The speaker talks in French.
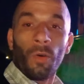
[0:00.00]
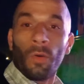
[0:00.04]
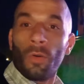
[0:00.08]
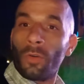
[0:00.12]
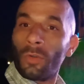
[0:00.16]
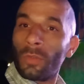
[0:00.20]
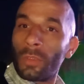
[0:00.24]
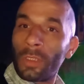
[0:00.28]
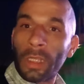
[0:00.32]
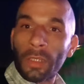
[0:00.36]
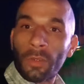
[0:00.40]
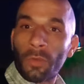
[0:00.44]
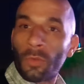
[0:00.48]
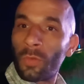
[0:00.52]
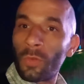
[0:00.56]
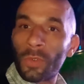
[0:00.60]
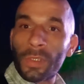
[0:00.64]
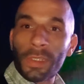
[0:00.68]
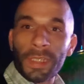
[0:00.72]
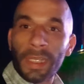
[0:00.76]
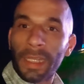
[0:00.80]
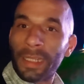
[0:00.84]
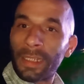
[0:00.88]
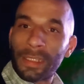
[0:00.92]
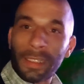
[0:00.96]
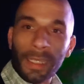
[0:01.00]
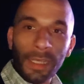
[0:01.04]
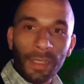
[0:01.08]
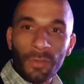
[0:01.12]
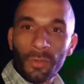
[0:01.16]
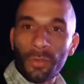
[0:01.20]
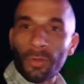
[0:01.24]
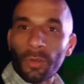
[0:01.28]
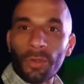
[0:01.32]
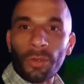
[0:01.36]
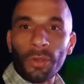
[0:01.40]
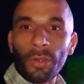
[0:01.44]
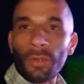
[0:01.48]
On a tous cette
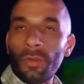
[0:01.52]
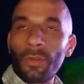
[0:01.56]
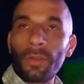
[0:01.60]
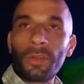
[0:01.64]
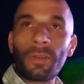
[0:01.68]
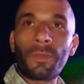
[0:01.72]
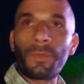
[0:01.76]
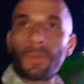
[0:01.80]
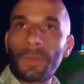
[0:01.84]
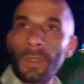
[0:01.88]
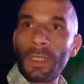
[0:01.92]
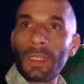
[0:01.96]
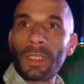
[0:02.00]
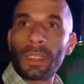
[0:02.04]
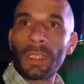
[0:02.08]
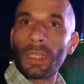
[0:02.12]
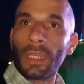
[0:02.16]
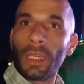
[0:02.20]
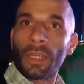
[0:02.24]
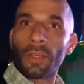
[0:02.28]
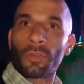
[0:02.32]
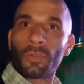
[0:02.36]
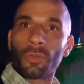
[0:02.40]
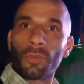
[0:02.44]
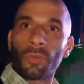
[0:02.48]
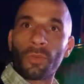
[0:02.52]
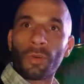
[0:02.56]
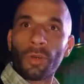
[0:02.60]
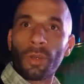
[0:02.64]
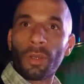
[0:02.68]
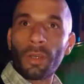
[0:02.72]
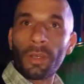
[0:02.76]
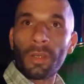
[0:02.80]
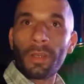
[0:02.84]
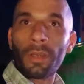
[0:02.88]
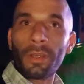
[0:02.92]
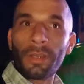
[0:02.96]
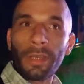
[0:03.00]
cassure dans notre vie qui un jour
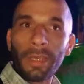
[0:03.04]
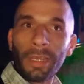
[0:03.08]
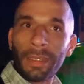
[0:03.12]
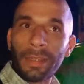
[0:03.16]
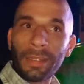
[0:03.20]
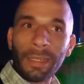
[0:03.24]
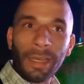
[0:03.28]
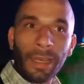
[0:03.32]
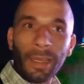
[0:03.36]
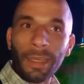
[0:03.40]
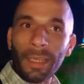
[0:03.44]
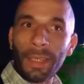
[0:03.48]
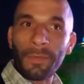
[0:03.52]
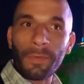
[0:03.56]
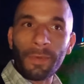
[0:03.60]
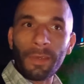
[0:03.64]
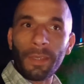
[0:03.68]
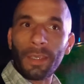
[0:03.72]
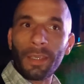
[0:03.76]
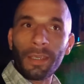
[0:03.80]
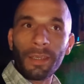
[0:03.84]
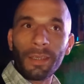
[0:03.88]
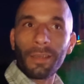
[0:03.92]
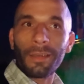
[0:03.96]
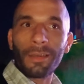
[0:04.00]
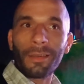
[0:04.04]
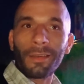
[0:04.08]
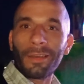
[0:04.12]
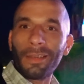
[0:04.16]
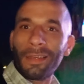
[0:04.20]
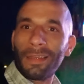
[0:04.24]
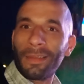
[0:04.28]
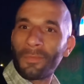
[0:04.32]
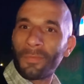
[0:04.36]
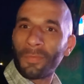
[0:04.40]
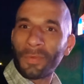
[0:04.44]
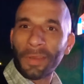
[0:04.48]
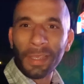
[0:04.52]
euh, est arrivée.
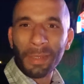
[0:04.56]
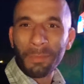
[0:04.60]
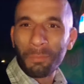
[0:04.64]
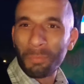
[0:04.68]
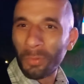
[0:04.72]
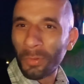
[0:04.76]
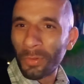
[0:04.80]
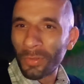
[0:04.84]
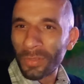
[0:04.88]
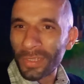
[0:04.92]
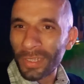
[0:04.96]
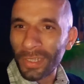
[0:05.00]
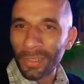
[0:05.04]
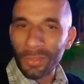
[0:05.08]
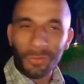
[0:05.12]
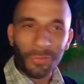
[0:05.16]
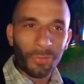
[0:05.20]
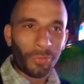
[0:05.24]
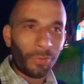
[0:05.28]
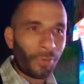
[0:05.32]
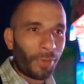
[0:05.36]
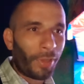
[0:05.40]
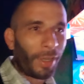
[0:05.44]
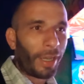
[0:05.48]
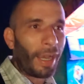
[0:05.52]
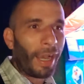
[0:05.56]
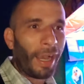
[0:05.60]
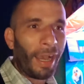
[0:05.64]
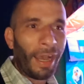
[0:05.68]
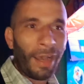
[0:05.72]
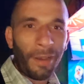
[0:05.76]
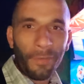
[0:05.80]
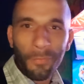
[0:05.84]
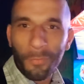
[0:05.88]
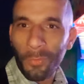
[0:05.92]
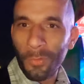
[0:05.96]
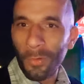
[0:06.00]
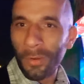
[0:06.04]
Frais de procédure,
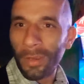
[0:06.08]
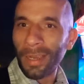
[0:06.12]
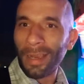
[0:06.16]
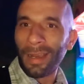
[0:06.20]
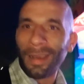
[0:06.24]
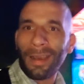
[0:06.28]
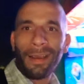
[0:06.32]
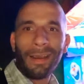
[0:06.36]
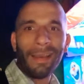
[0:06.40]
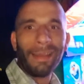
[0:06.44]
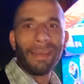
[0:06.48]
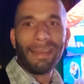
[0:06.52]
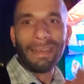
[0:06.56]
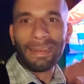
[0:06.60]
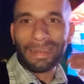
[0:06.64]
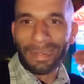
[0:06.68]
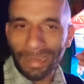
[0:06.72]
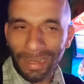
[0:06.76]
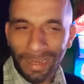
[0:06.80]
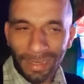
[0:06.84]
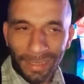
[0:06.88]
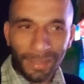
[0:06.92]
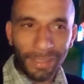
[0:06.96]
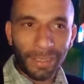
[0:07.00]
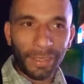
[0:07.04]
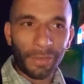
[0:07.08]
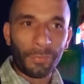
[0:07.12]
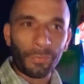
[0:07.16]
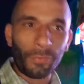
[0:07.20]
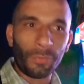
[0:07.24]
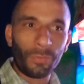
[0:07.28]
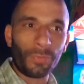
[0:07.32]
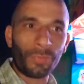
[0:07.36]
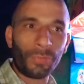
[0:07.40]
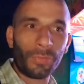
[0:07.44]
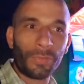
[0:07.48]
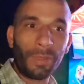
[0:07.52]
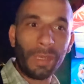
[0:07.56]
avocat, garde à
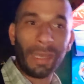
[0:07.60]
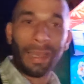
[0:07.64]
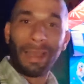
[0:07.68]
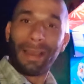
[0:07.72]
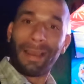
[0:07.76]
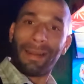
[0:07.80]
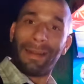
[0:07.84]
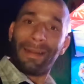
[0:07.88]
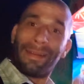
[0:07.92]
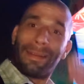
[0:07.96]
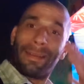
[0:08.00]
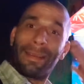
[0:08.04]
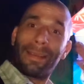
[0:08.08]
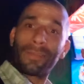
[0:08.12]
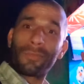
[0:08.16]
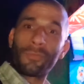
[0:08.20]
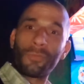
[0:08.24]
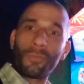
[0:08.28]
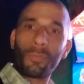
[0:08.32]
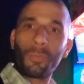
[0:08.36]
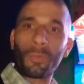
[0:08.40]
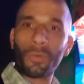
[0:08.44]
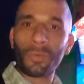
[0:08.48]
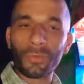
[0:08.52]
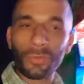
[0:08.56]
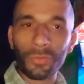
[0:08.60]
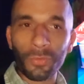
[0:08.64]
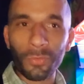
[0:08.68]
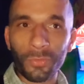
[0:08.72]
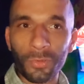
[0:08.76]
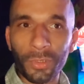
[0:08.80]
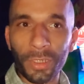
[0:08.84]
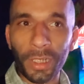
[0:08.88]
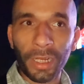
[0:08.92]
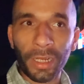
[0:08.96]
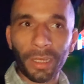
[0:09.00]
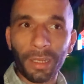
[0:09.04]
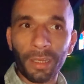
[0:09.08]
vue, allégations
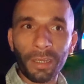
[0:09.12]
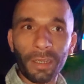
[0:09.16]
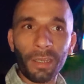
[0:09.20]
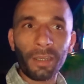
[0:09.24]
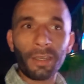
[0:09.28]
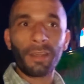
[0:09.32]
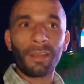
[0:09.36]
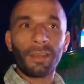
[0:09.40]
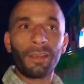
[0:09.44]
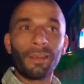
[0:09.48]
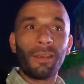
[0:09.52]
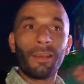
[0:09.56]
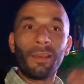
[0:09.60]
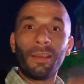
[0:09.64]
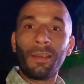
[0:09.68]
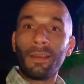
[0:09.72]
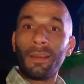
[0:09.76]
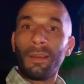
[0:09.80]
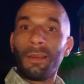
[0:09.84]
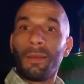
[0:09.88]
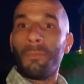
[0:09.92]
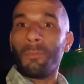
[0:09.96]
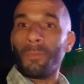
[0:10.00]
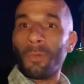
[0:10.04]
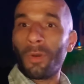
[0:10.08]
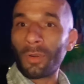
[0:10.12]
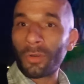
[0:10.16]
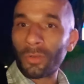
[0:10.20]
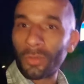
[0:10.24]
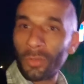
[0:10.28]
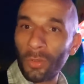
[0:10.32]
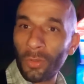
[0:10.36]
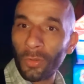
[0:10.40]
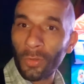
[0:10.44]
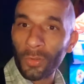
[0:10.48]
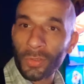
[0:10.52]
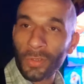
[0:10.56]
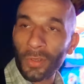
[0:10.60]
mensongères, manque
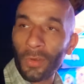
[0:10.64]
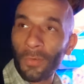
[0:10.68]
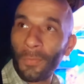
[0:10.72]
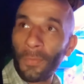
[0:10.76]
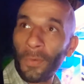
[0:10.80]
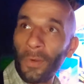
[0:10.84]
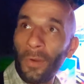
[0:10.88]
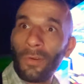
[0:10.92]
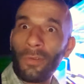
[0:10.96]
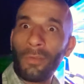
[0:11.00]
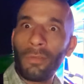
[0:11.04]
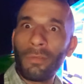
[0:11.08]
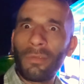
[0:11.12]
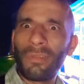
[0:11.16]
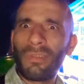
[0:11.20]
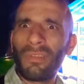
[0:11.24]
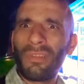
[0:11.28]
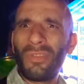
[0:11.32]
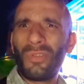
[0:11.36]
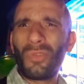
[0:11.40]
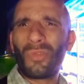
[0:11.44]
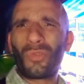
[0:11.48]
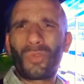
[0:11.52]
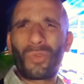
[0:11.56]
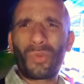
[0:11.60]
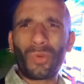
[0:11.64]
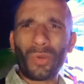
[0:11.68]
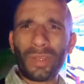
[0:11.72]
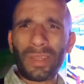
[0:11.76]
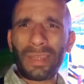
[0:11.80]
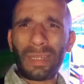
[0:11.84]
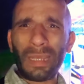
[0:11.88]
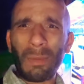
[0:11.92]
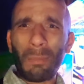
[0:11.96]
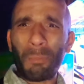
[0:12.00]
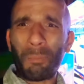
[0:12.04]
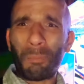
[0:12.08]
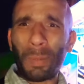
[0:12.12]
de nos enfants,
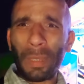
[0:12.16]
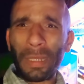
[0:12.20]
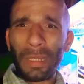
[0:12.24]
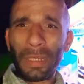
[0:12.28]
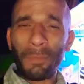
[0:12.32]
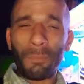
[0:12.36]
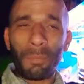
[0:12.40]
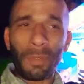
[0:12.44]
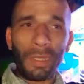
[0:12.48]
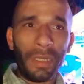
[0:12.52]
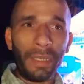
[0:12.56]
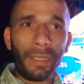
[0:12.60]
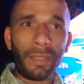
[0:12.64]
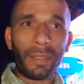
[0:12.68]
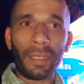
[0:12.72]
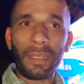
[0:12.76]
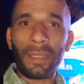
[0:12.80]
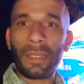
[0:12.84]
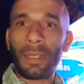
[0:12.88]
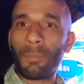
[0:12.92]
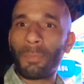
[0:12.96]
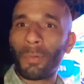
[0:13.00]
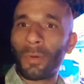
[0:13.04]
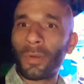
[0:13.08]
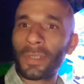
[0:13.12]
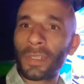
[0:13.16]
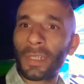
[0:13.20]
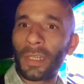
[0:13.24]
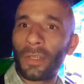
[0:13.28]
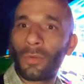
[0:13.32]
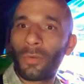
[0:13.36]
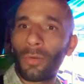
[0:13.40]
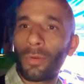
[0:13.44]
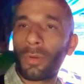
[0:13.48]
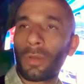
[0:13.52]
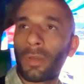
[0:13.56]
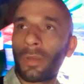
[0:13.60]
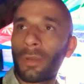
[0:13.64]
dureté, pénibilité des
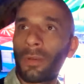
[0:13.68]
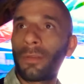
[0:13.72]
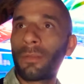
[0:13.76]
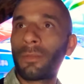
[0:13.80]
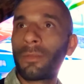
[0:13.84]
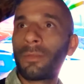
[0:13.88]
procédures.